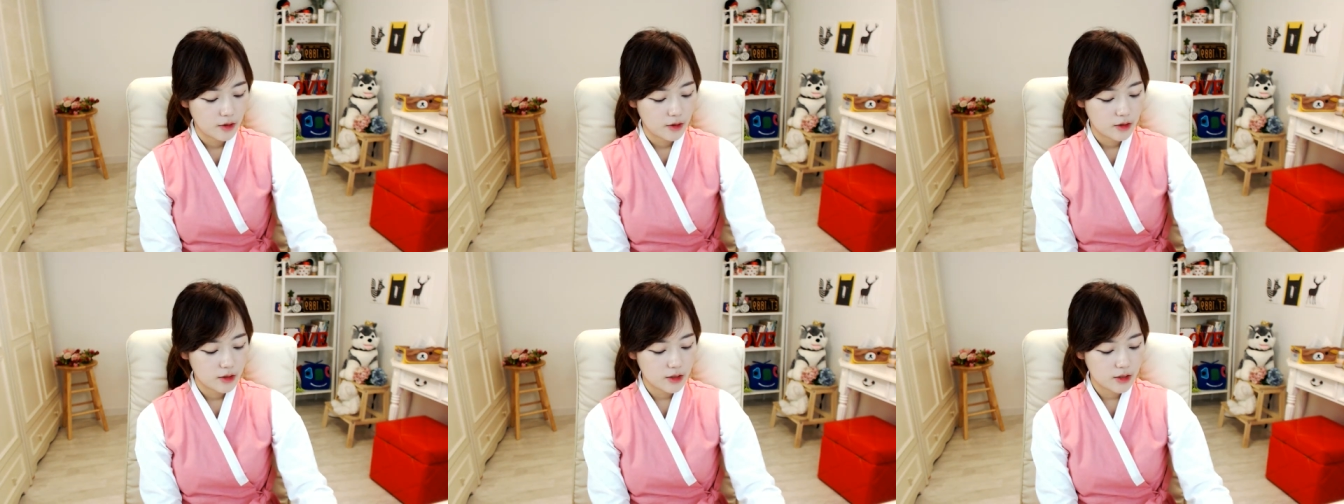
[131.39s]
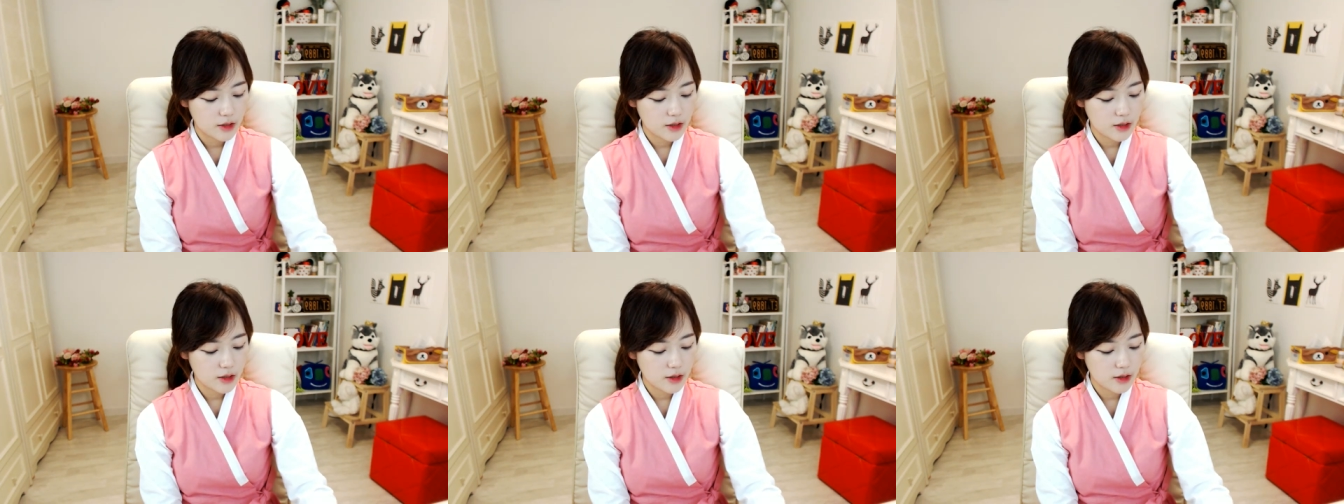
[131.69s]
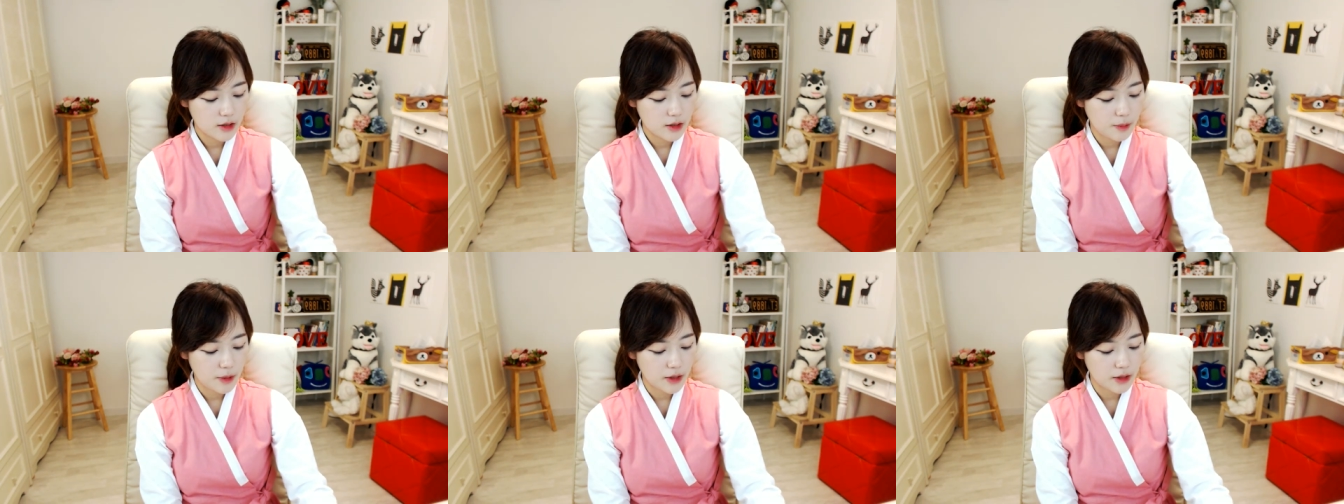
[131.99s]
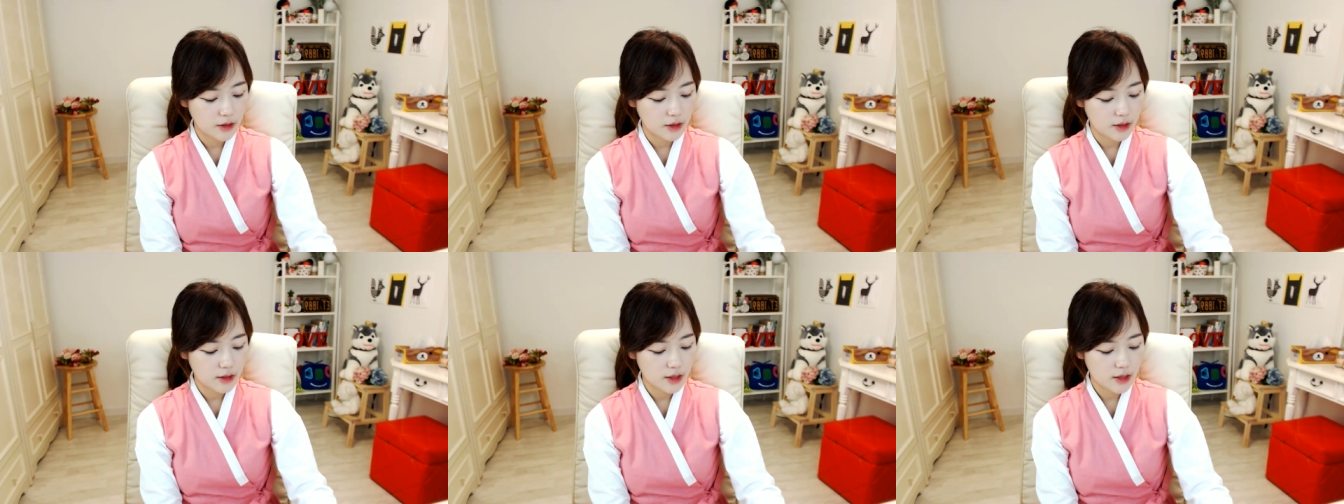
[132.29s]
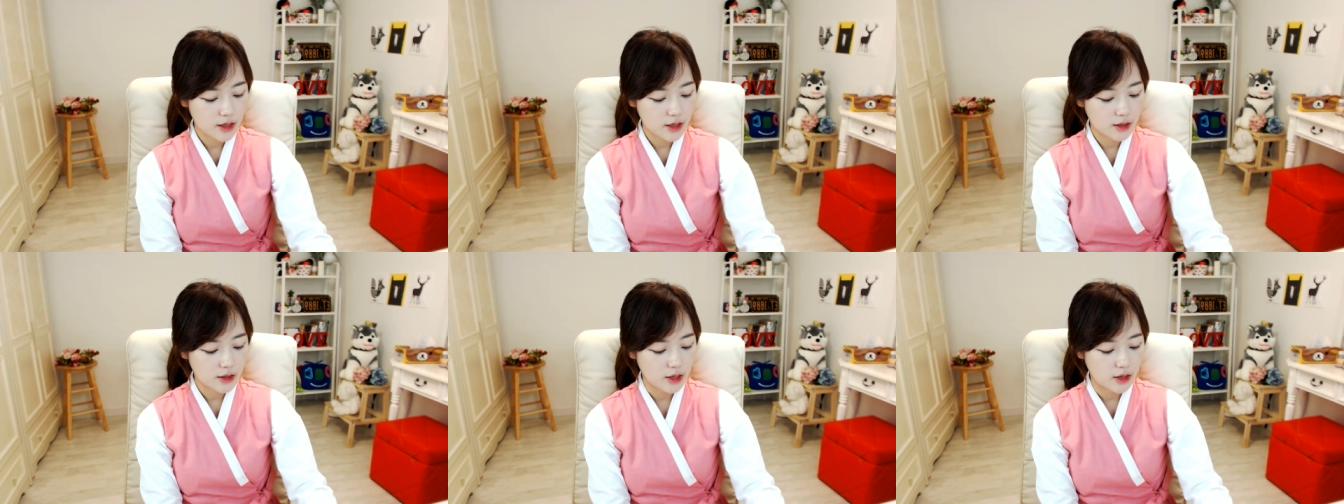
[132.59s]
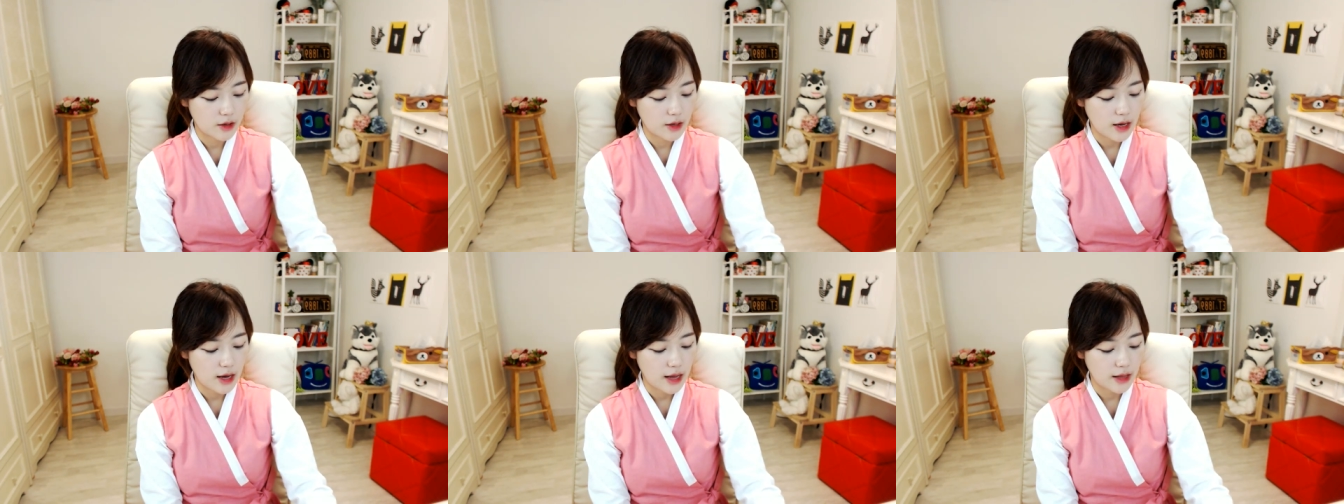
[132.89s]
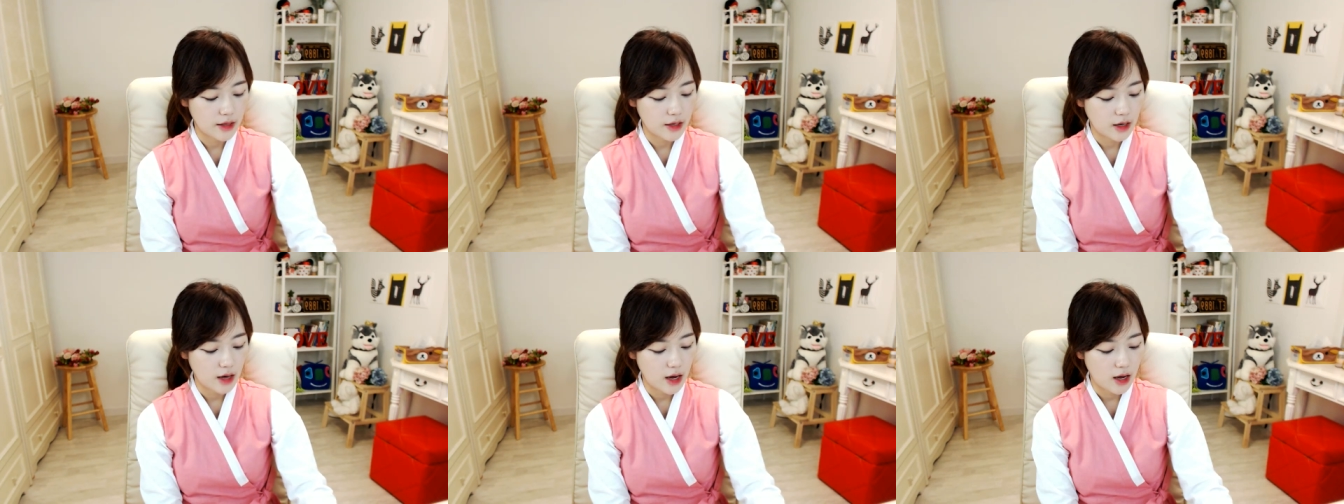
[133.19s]
친일파들의 세상이 되는 게
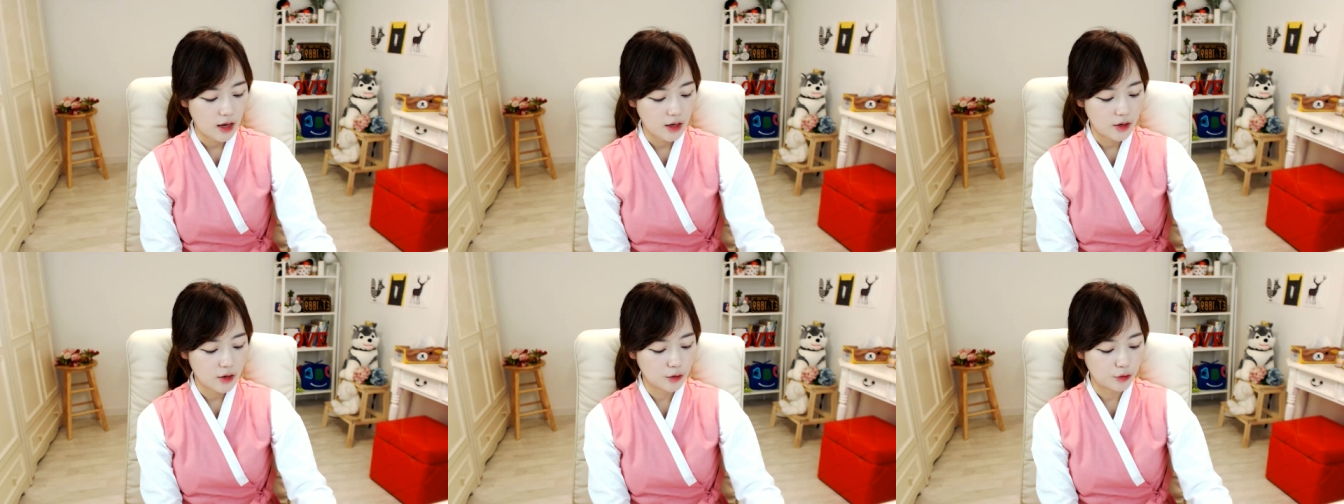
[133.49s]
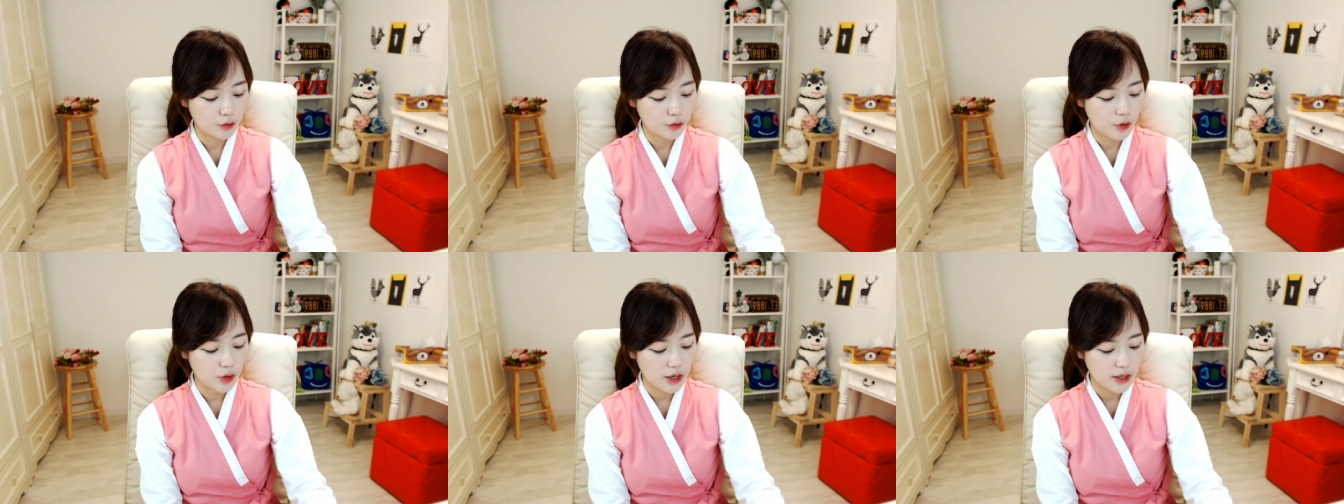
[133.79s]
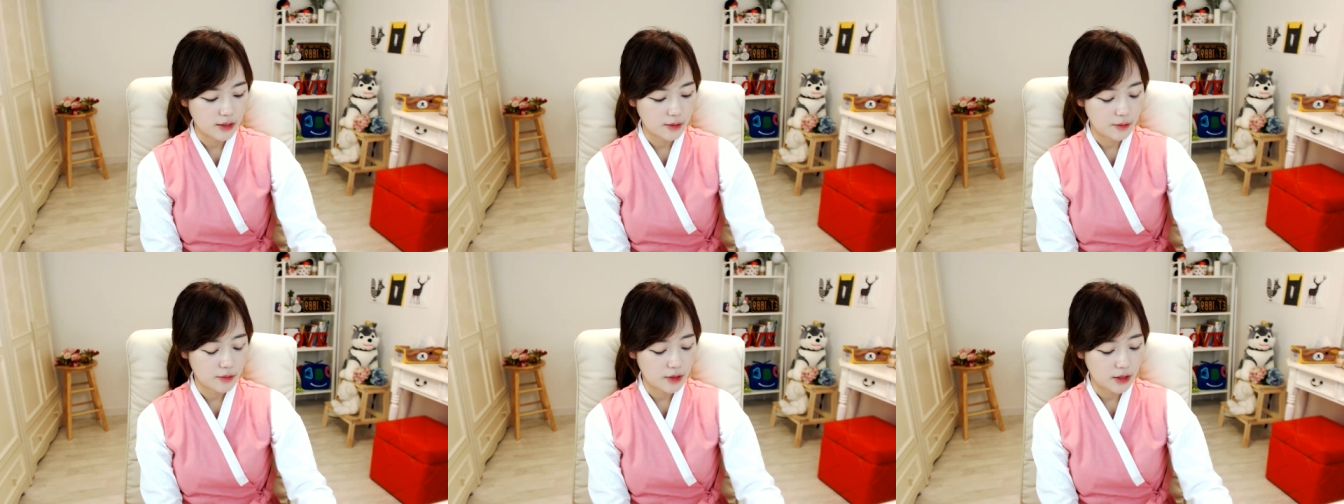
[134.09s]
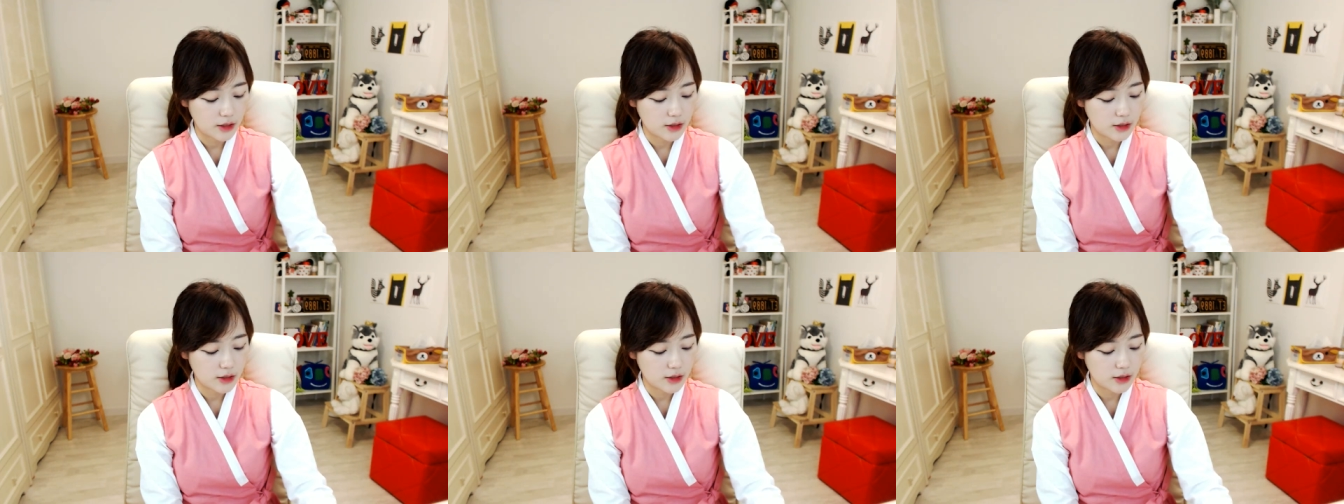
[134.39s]
아닌가 이런 우려가 있습니다.